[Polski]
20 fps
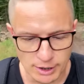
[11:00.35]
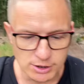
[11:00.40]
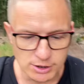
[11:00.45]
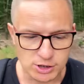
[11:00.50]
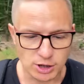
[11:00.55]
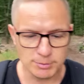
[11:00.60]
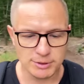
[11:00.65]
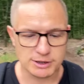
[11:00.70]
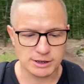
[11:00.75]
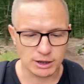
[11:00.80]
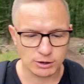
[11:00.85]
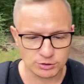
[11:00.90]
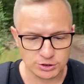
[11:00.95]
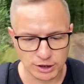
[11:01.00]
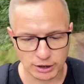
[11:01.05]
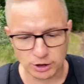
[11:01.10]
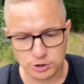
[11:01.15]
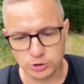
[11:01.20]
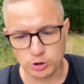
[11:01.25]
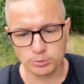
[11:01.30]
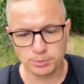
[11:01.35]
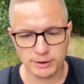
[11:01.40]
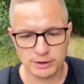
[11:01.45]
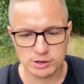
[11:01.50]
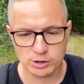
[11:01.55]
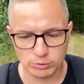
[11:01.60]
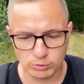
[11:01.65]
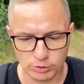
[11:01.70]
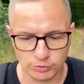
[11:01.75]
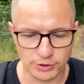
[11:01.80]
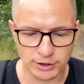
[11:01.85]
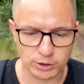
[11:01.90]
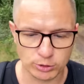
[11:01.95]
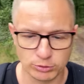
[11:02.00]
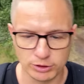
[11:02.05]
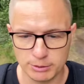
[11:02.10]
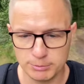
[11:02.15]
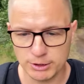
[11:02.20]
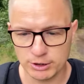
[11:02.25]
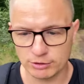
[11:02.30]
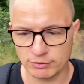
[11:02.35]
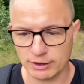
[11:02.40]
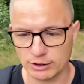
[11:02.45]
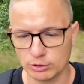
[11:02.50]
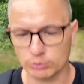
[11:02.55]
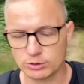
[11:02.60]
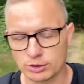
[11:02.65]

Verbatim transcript: co mi z tego, że jakieś chrupki są ofertą limitowaną?